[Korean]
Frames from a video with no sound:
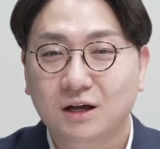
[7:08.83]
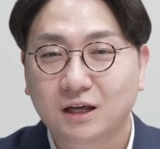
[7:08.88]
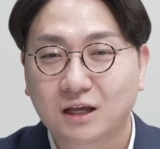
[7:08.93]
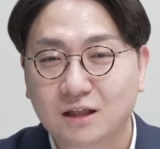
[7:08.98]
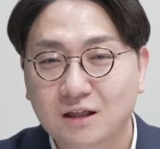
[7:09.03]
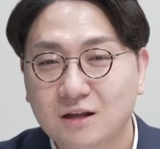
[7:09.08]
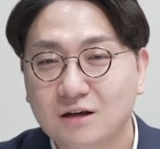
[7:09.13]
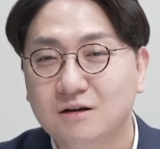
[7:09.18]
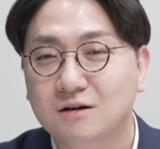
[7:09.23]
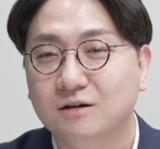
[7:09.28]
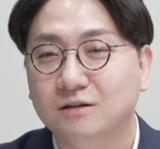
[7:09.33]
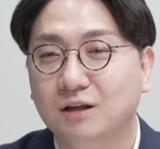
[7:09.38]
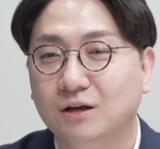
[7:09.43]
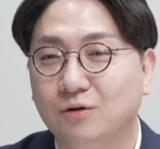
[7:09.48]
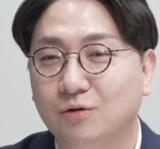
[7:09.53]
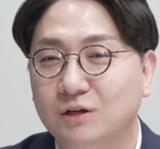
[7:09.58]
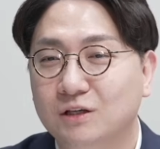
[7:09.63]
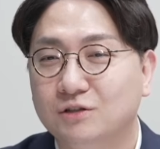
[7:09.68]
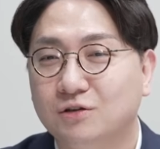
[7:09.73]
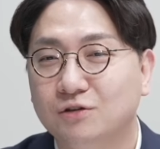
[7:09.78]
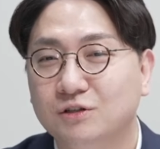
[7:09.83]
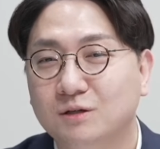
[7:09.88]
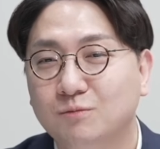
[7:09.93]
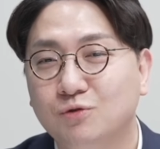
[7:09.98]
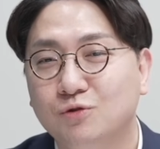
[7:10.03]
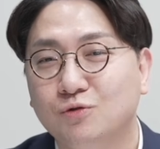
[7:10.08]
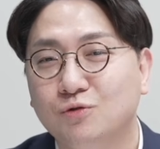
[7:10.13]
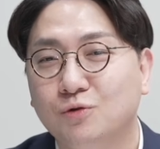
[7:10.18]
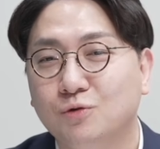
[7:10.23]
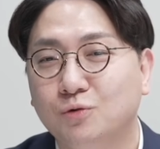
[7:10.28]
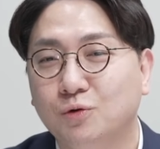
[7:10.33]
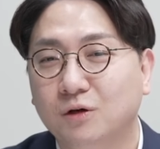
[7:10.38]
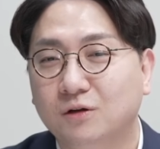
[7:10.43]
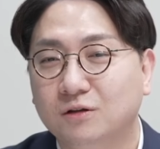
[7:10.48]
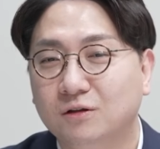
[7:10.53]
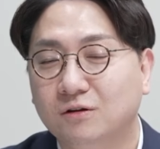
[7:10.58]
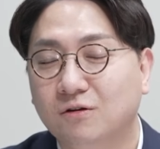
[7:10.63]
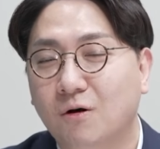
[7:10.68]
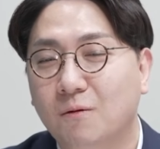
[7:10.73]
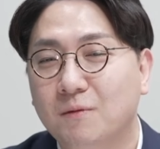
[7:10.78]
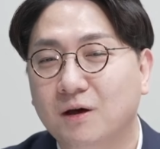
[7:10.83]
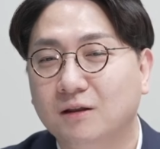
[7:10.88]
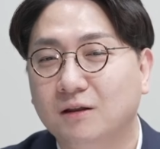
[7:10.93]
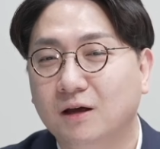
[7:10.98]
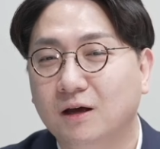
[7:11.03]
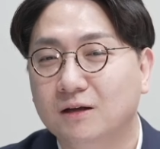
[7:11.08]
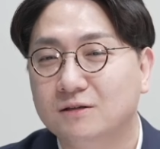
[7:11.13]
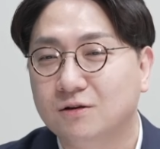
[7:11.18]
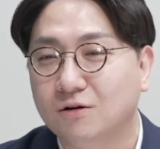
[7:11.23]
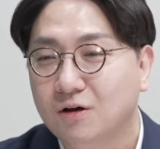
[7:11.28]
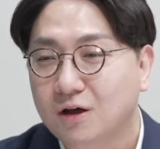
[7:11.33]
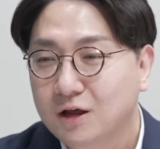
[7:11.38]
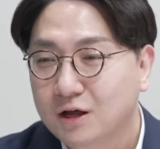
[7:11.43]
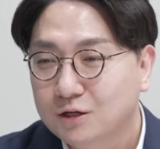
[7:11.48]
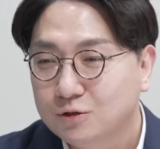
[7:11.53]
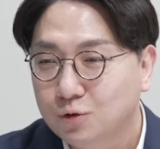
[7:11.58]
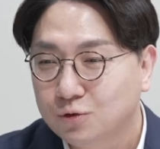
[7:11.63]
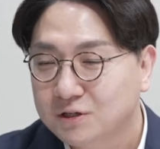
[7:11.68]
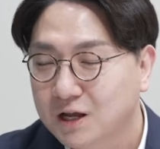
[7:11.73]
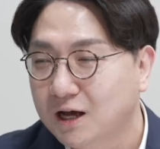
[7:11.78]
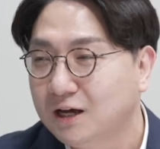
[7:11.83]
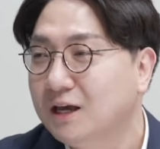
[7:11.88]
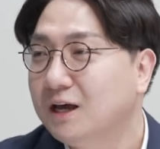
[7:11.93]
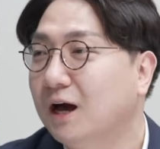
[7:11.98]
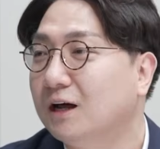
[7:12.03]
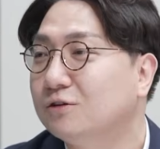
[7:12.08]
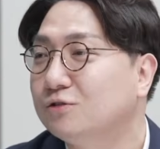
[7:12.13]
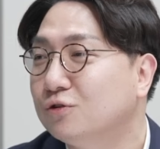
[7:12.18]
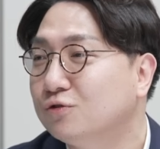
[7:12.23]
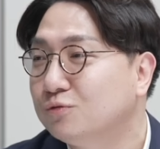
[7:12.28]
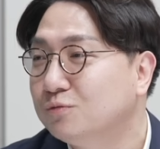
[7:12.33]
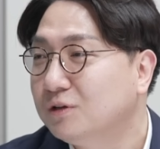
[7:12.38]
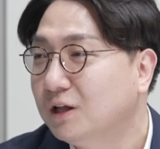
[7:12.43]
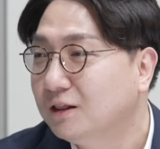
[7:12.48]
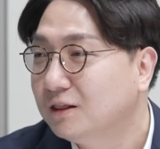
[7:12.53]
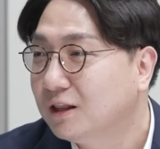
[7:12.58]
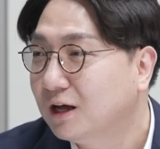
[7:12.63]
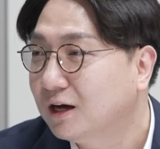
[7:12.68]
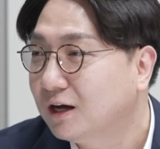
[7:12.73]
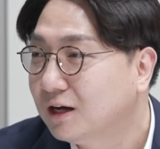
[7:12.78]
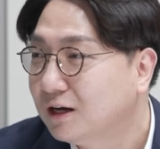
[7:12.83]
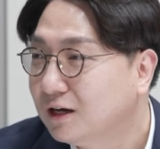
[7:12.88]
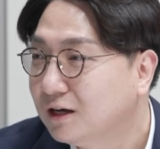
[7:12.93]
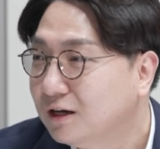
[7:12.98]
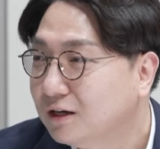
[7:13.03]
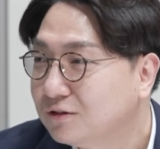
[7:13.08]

있는 그대로 2016년도에 그 특검에 대해서 소상히 가르쳐 주면 된다.